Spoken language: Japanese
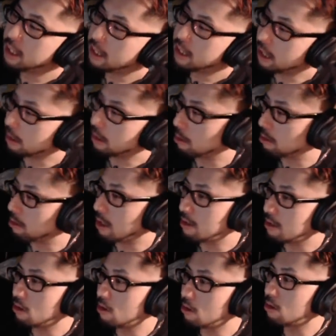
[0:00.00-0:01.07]
じゃあ僕は
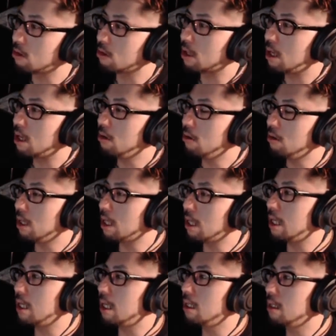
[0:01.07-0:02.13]
そろそろ寝ようか
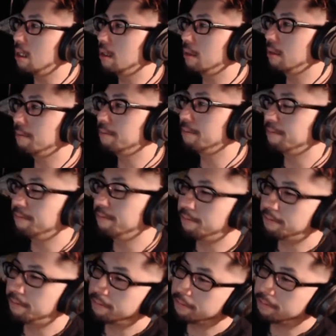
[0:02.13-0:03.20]
な、う
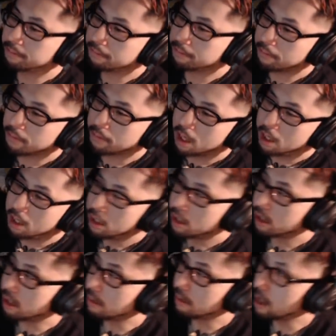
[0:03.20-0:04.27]
ん、
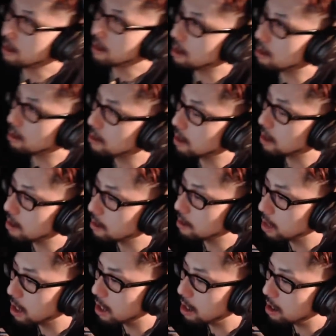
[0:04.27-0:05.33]
じゃあ皆さんお疲れ
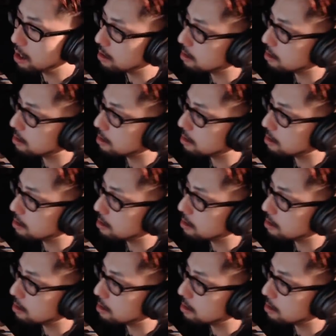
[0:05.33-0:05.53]
様で